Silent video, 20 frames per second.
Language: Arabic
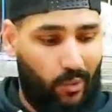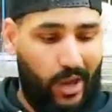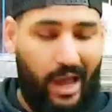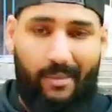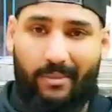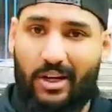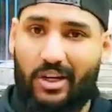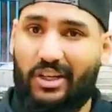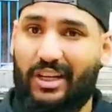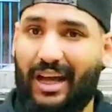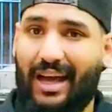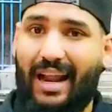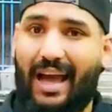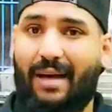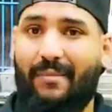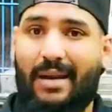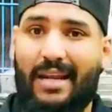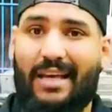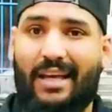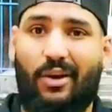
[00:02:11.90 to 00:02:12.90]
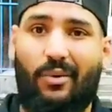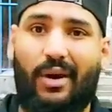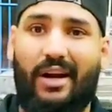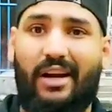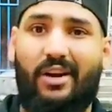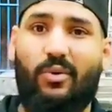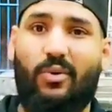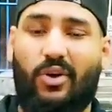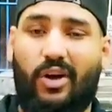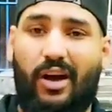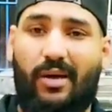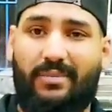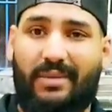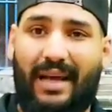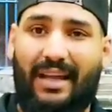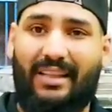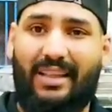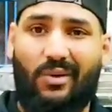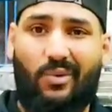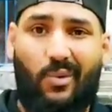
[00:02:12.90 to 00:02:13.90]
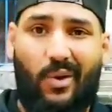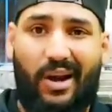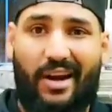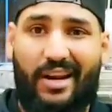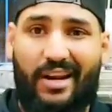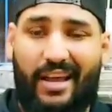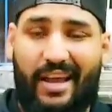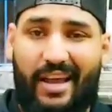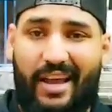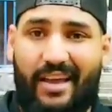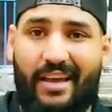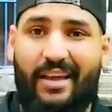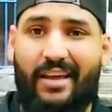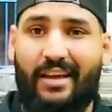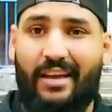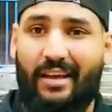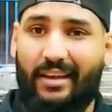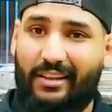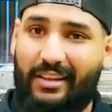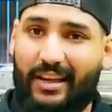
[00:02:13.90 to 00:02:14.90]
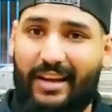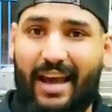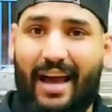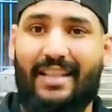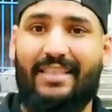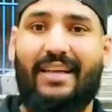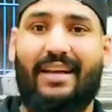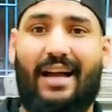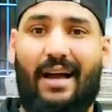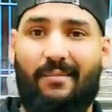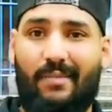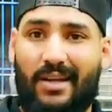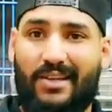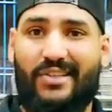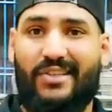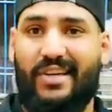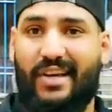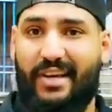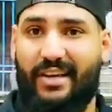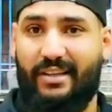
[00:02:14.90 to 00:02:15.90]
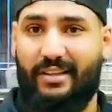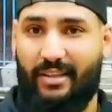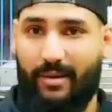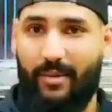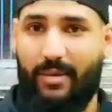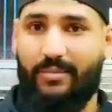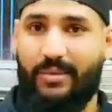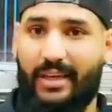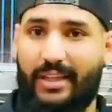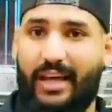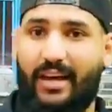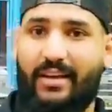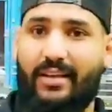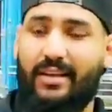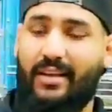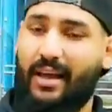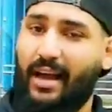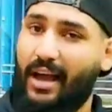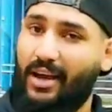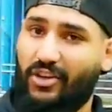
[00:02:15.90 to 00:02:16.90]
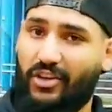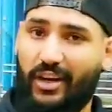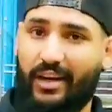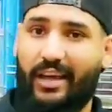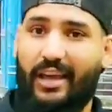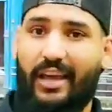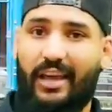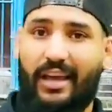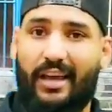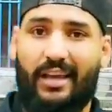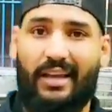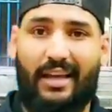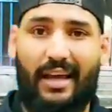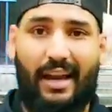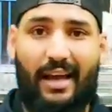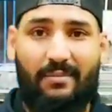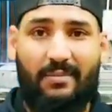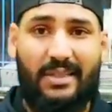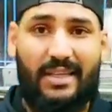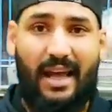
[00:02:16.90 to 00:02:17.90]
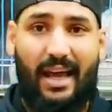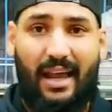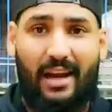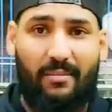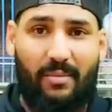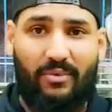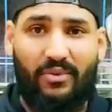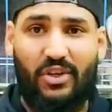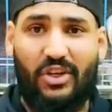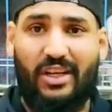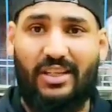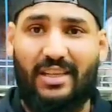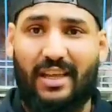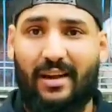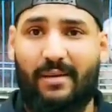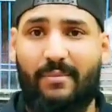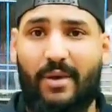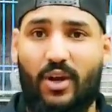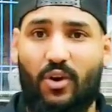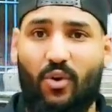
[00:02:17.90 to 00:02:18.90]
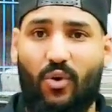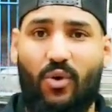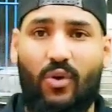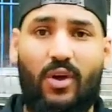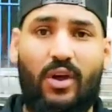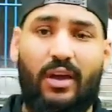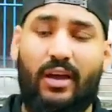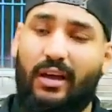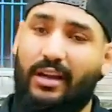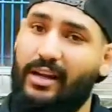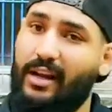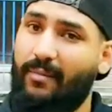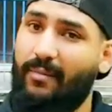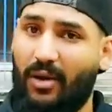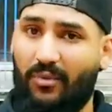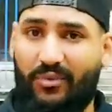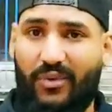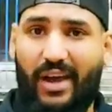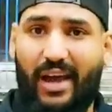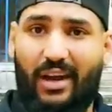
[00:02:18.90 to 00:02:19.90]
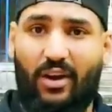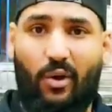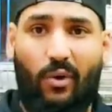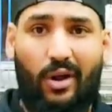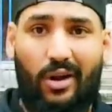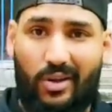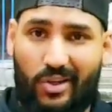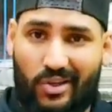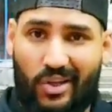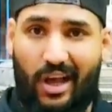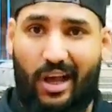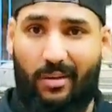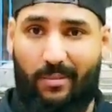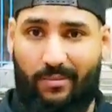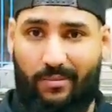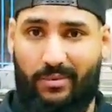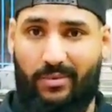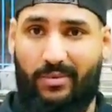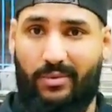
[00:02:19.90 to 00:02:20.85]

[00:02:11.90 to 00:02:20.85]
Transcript: واعمل اشتغل عملي كده وريني الوقايه بتاعتك وريني ايه الدنيا عندك عامله ازاي تمام كده عشان ايه الكلام سهل مفيش اسهل منه انما الفعل هو اللي صعب